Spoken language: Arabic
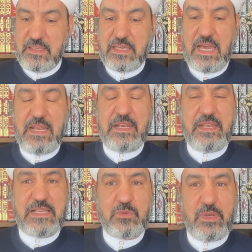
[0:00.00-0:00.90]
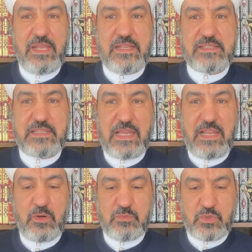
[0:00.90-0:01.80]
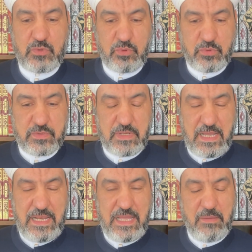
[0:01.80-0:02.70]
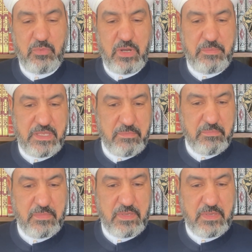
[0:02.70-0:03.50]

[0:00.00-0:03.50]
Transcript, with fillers: كان الناس ليس لهم ستور على أبوابهم